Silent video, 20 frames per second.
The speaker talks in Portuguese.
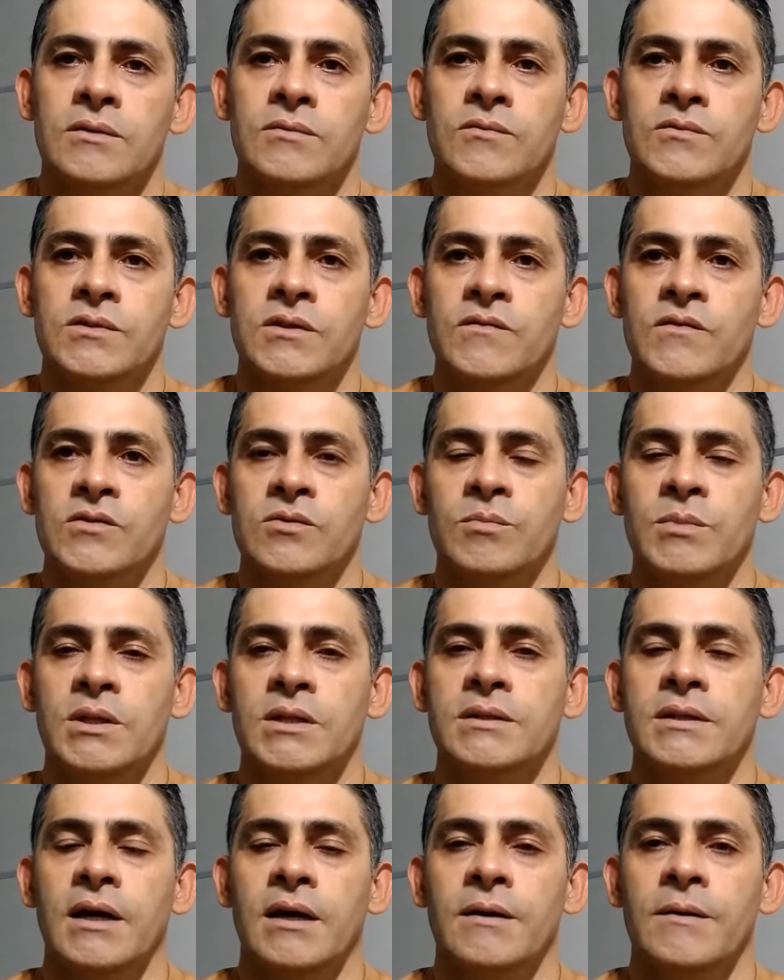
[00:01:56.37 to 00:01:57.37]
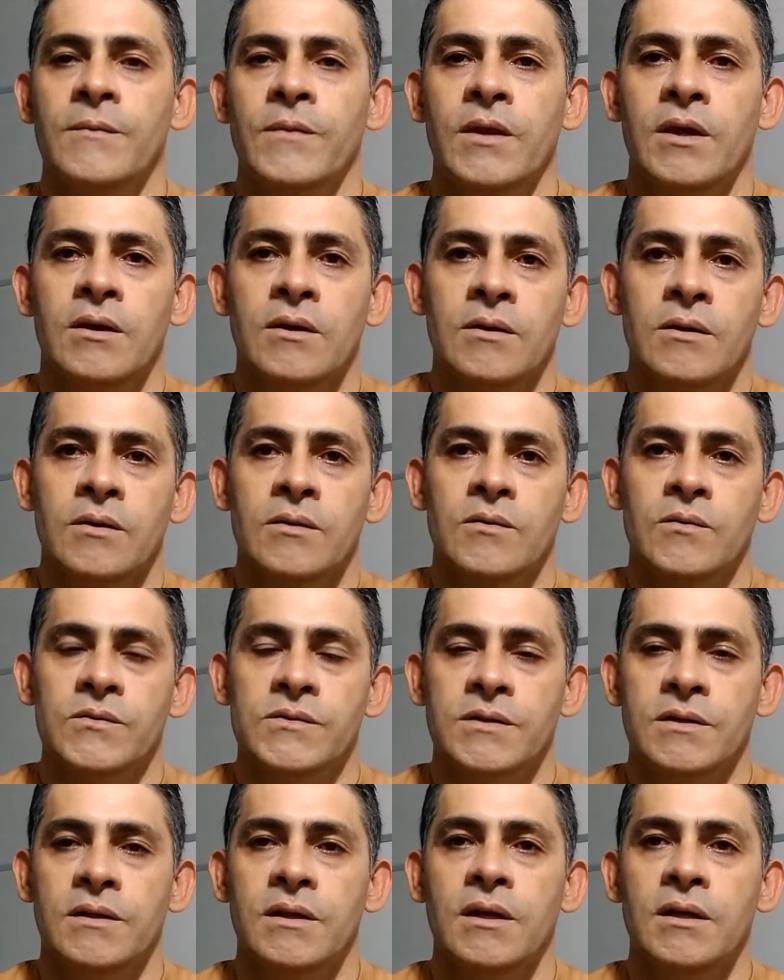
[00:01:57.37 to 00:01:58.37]
do serviço militar, o
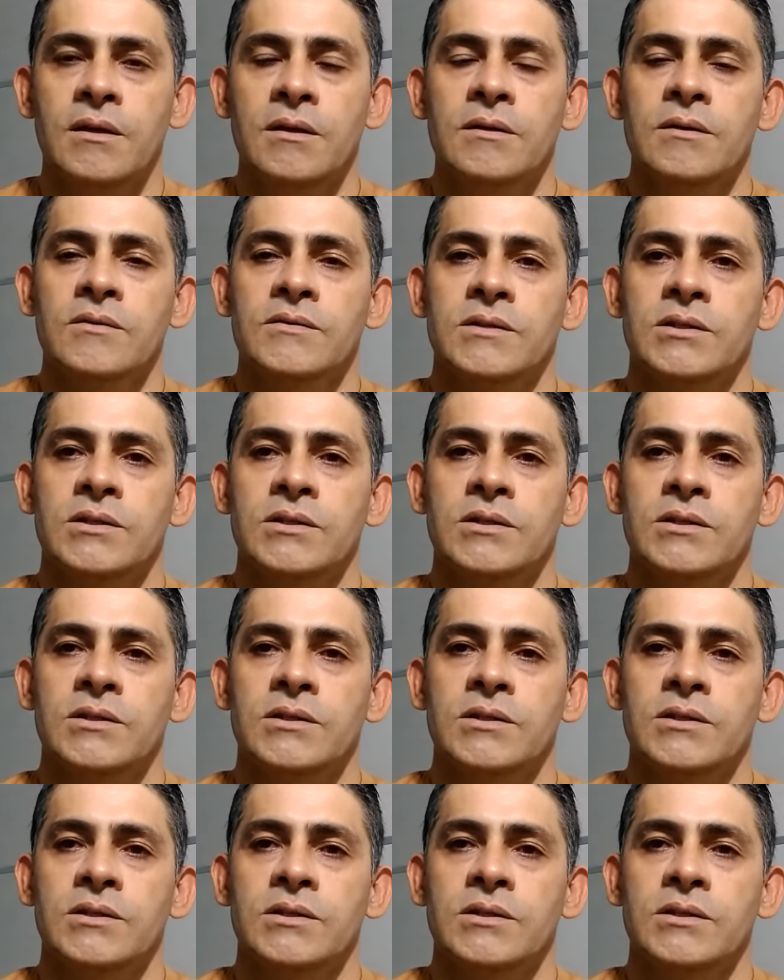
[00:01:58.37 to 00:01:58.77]
CDI,